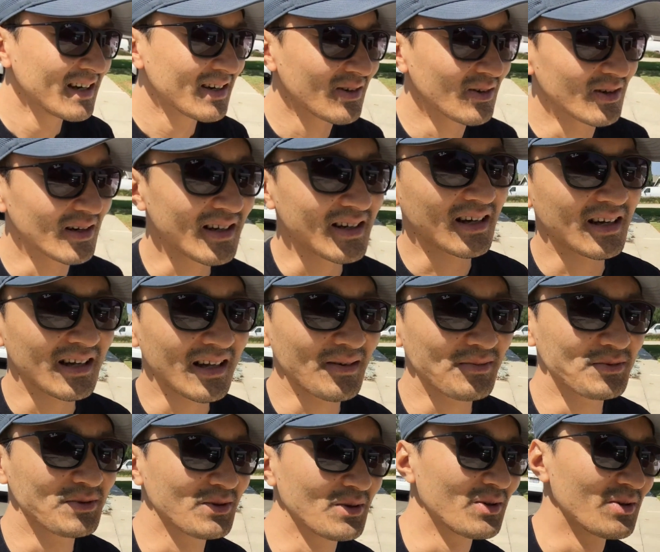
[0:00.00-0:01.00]
これから多
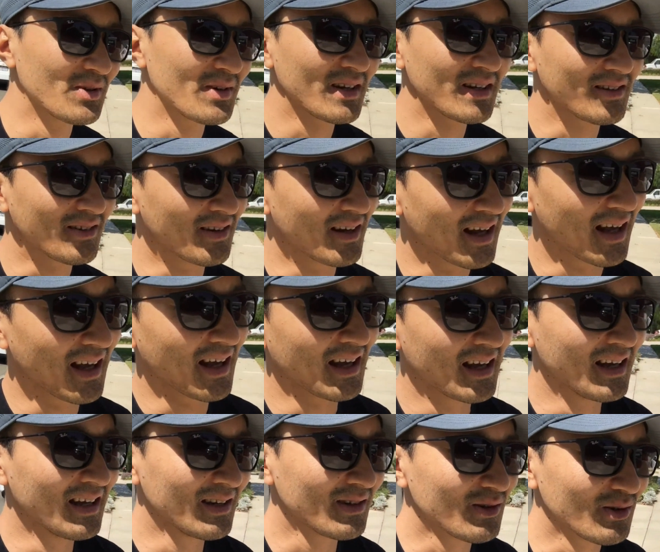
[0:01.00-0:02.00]
分この後ね
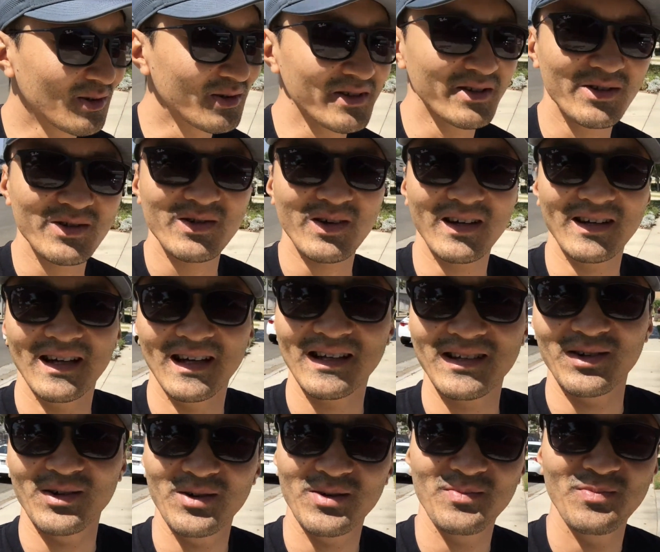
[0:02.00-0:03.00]
ここでお世話になっ
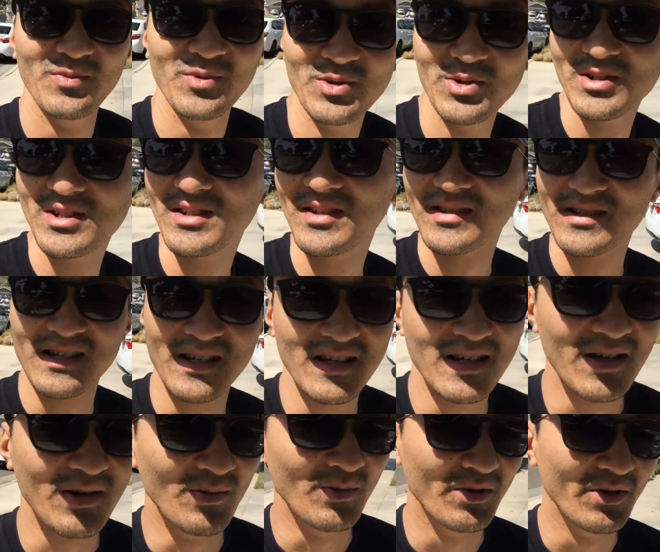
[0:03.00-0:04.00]
たもう一度
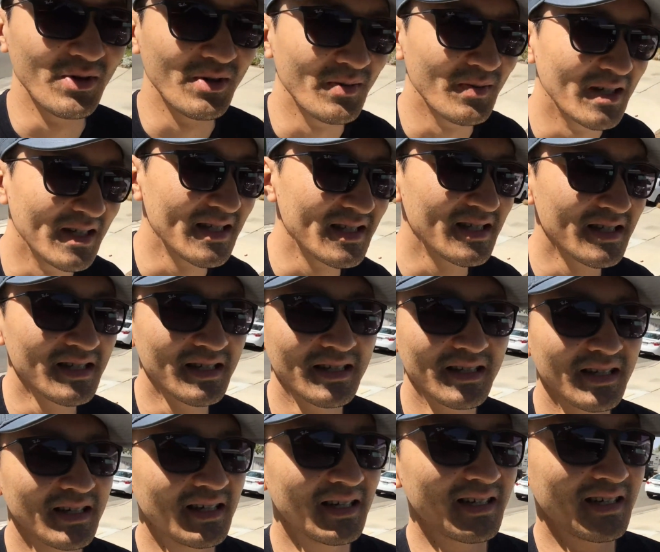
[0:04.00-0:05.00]
サンディエゴ戻ります
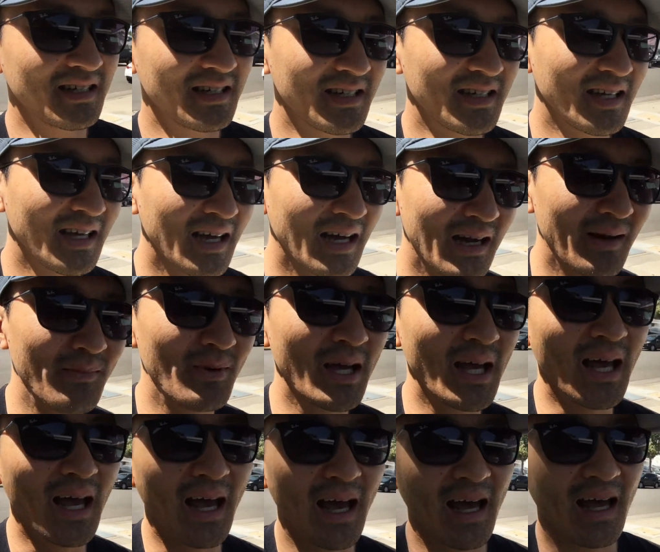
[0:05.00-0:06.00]
や
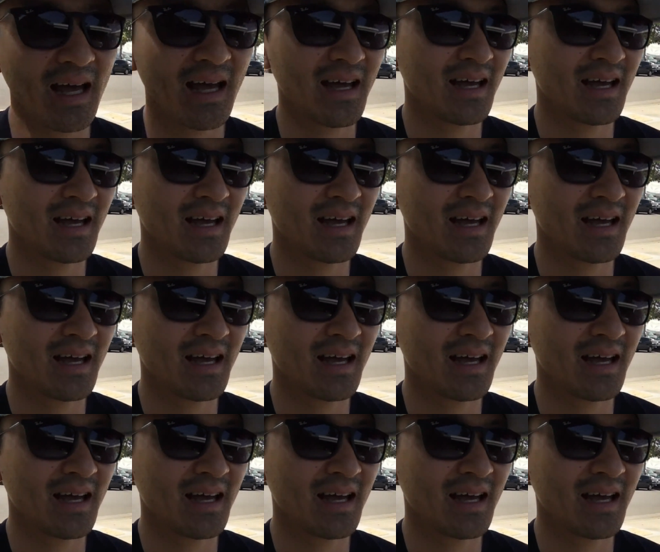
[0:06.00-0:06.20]
べえ